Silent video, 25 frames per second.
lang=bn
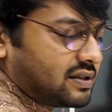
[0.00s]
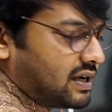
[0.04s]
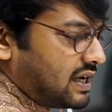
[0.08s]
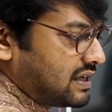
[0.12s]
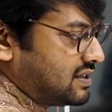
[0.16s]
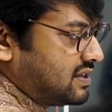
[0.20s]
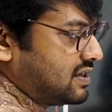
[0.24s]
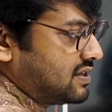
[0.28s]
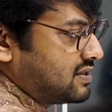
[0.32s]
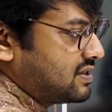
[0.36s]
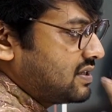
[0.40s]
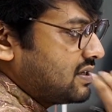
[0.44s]

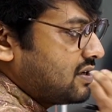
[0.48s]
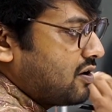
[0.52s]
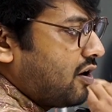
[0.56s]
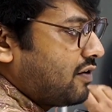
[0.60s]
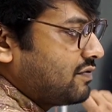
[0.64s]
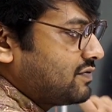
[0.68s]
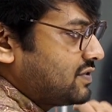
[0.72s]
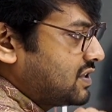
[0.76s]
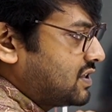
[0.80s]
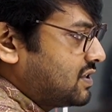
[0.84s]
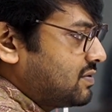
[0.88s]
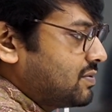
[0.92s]
রাশি আছে
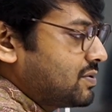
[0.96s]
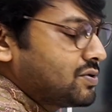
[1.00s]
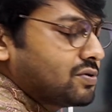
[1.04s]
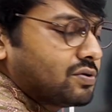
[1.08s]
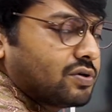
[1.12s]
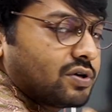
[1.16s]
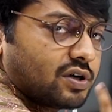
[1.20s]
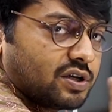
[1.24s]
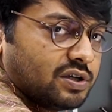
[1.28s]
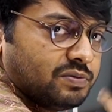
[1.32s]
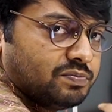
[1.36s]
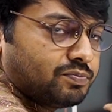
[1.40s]
অবজেক্টিভের
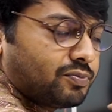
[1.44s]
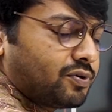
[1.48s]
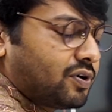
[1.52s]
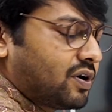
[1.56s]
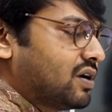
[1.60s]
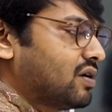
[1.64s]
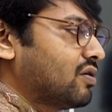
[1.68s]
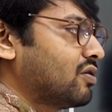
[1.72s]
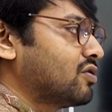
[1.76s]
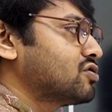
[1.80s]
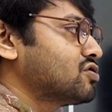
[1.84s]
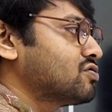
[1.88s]
জন্য এটা
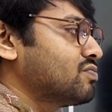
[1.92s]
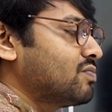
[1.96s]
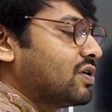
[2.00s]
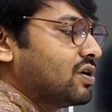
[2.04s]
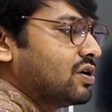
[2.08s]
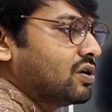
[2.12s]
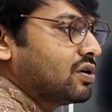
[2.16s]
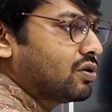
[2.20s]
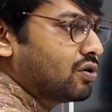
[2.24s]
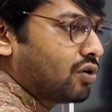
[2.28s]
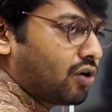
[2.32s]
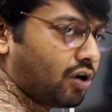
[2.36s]
ইম্পর্টেন্ট অনেক সময়
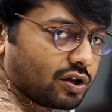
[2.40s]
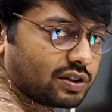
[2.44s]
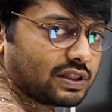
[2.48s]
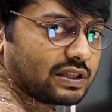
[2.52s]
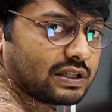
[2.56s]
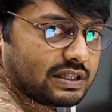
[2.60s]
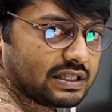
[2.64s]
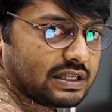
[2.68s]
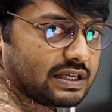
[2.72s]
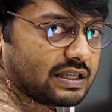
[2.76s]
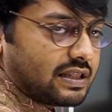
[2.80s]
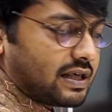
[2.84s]

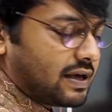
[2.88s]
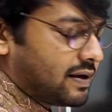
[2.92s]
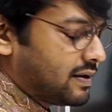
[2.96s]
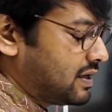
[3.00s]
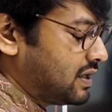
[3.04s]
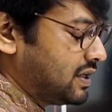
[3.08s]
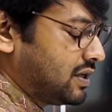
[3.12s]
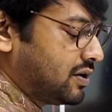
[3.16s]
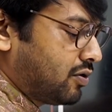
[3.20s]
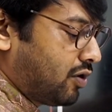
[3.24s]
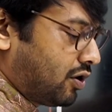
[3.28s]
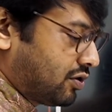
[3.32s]
খতে দিয়ে দেয়
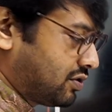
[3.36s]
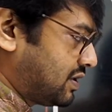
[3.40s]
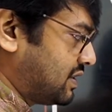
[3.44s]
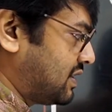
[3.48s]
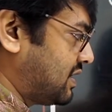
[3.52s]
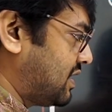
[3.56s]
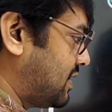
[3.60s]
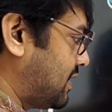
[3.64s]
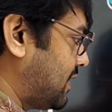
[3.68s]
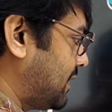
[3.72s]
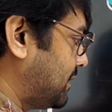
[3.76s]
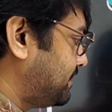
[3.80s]
এই কতে
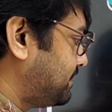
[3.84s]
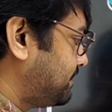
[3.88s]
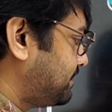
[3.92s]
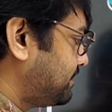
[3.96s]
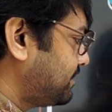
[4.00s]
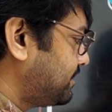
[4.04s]
দিয়ে দেয়